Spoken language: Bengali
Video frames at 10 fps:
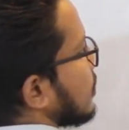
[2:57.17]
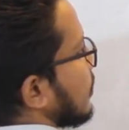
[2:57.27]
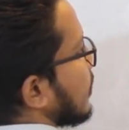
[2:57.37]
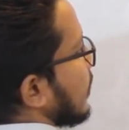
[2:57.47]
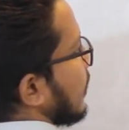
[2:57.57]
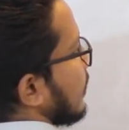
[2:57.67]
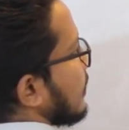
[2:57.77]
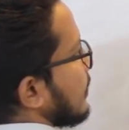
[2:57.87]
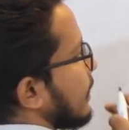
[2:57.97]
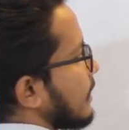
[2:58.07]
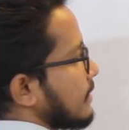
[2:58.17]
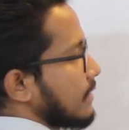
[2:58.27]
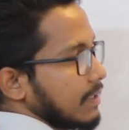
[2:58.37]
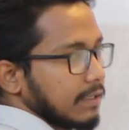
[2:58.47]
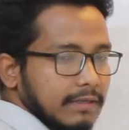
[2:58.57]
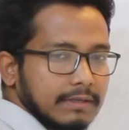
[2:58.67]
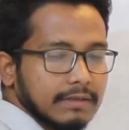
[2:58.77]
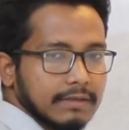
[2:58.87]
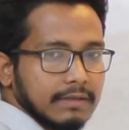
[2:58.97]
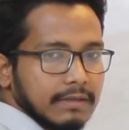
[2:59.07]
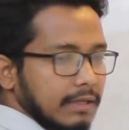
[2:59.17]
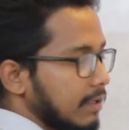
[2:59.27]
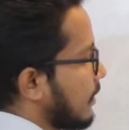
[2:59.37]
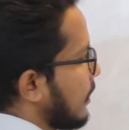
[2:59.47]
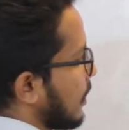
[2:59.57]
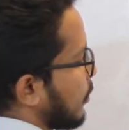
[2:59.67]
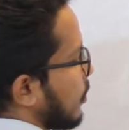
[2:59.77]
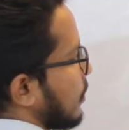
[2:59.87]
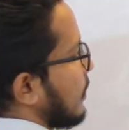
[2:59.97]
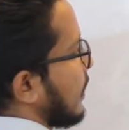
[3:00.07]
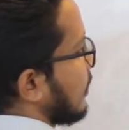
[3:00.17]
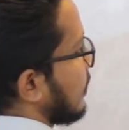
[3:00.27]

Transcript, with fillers: হচ্ছে আমাদের অ্যান্সার এর পরবর্তীতে